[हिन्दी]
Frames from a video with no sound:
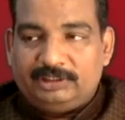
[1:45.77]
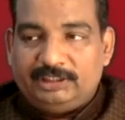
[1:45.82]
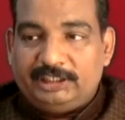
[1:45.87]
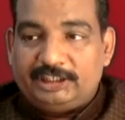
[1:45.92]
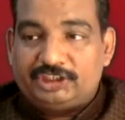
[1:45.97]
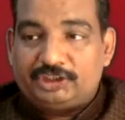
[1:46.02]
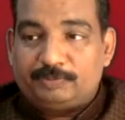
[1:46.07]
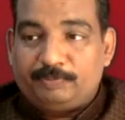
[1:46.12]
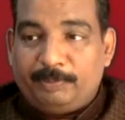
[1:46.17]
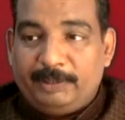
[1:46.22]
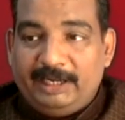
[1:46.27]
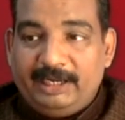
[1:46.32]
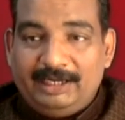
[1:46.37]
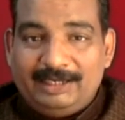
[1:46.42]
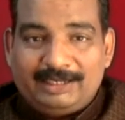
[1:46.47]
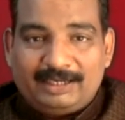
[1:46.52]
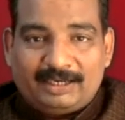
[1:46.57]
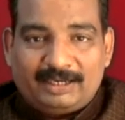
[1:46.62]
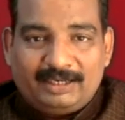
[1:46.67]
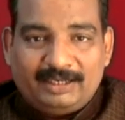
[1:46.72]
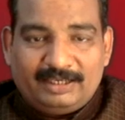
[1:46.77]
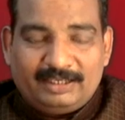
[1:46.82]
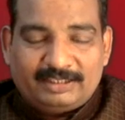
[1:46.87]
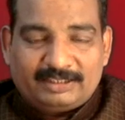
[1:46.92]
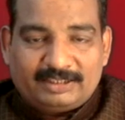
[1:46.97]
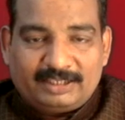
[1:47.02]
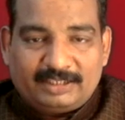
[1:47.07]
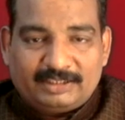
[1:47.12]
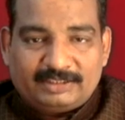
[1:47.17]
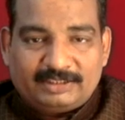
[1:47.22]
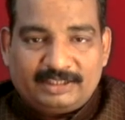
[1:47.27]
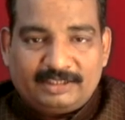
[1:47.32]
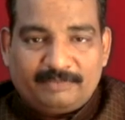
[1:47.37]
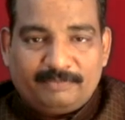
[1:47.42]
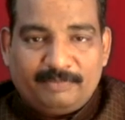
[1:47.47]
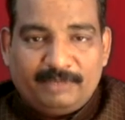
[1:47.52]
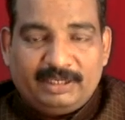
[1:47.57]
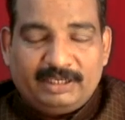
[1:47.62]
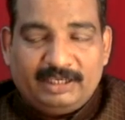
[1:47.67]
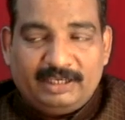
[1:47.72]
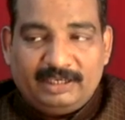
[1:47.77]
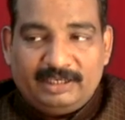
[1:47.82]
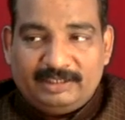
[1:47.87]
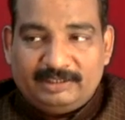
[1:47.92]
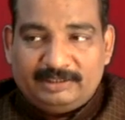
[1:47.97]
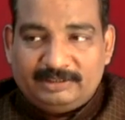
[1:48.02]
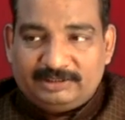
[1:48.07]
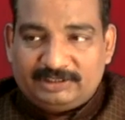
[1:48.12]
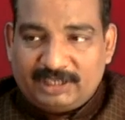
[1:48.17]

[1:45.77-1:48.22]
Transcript: एक्सप्लेन करने के साथ साथ मैं ये